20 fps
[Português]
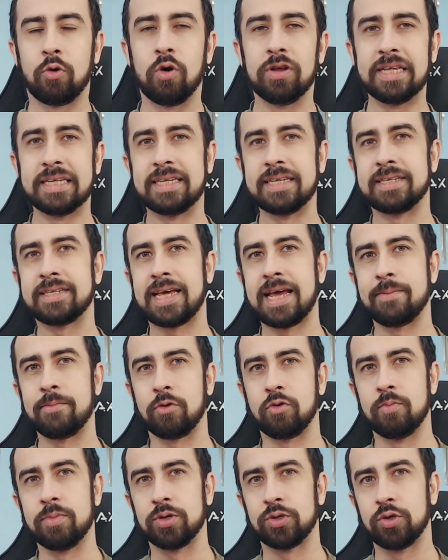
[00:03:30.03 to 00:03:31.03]
Quando esse esquema
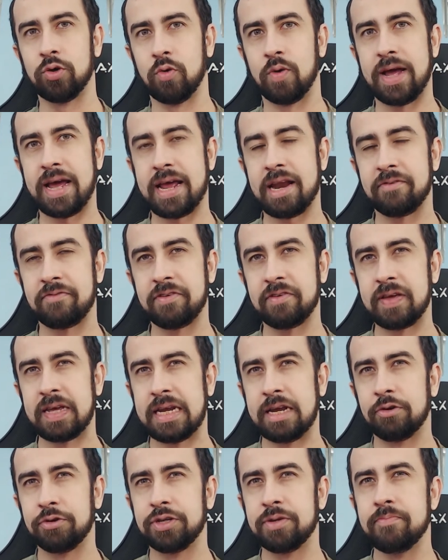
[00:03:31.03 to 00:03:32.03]
começou, era
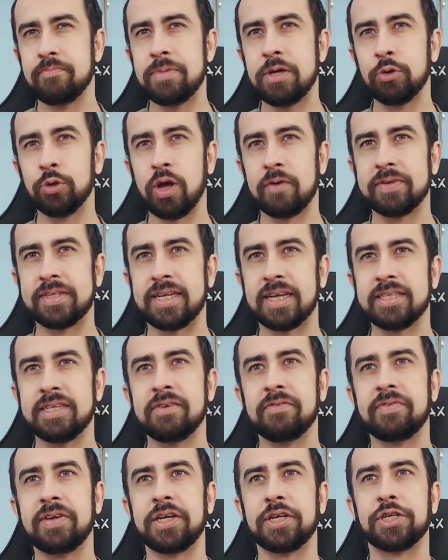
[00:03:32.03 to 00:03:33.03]
fevereiro de
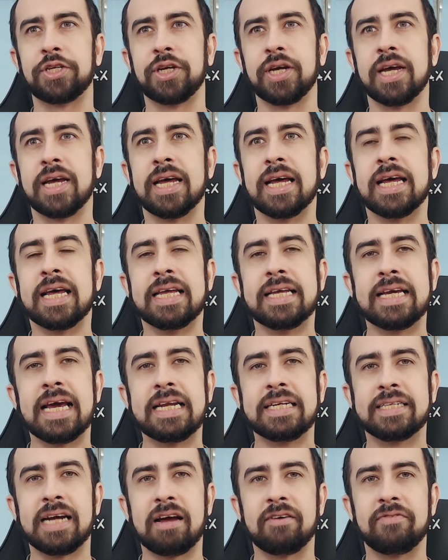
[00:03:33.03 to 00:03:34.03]
1920 e
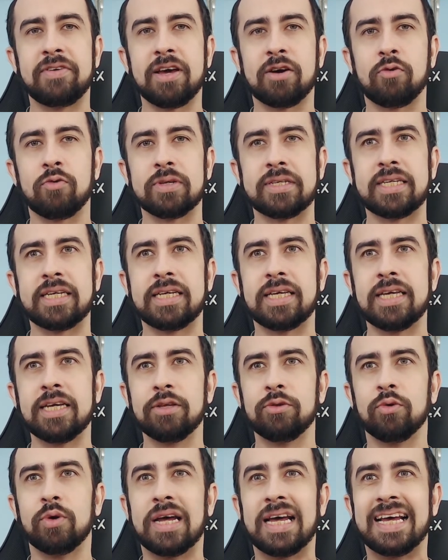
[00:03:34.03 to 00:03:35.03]
ele já havia
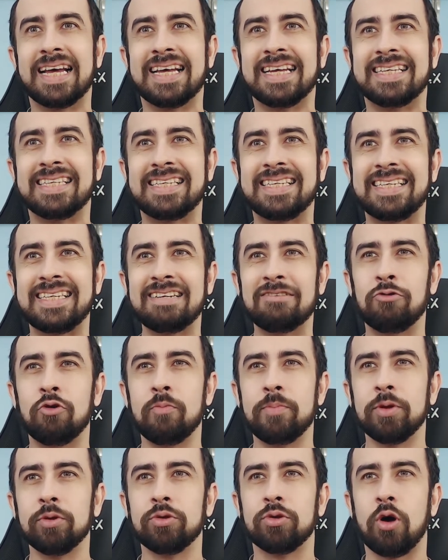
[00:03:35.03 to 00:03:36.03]
conseguido
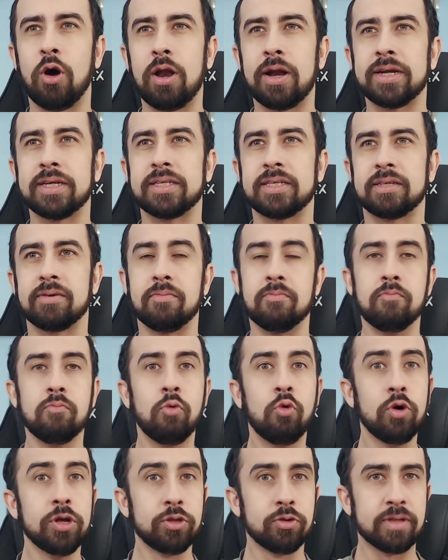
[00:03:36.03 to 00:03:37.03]
5 mil dólares,
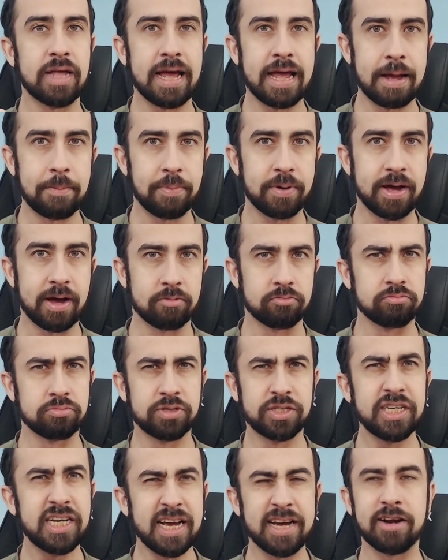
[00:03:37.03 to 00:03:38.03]
muito na época, um
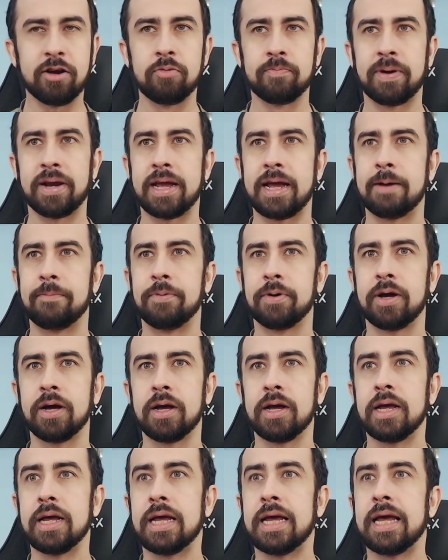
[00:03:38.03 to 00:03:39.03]
dinheirão para a
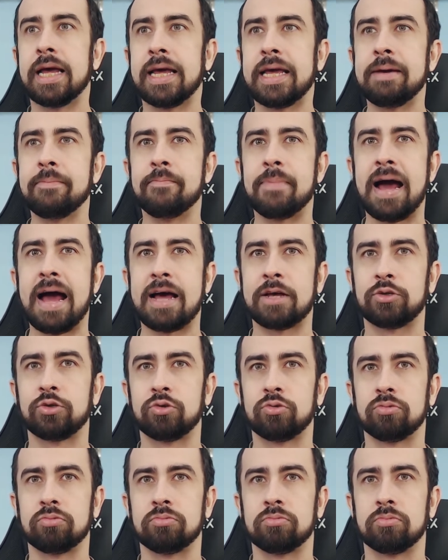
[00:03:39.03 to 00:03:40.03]
época. Em
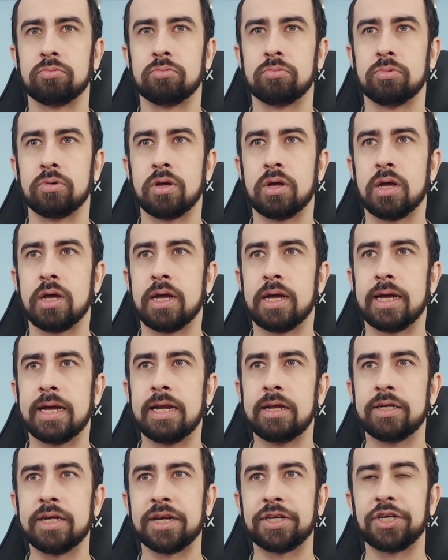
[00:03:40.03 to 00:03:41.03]
março,
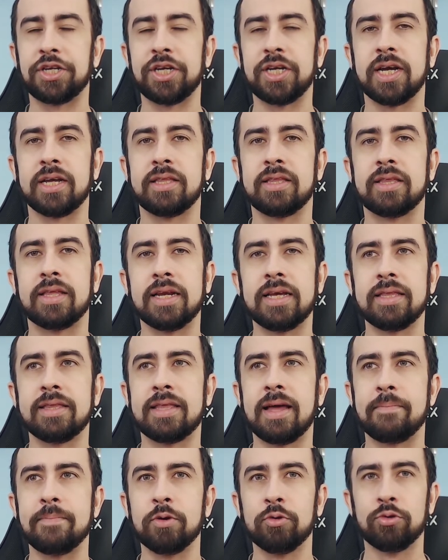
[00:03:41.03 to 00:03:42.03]
ele já tinha
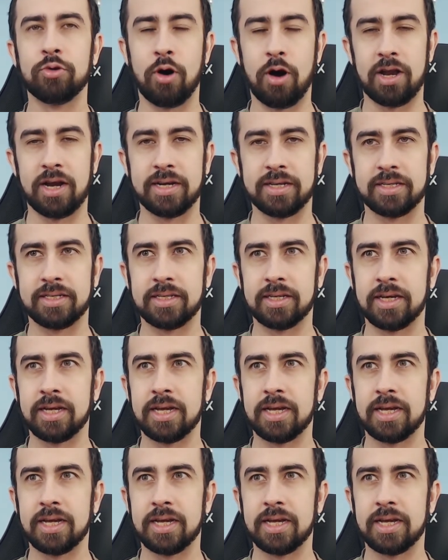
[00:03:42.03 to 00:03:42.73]
30 mil dólares.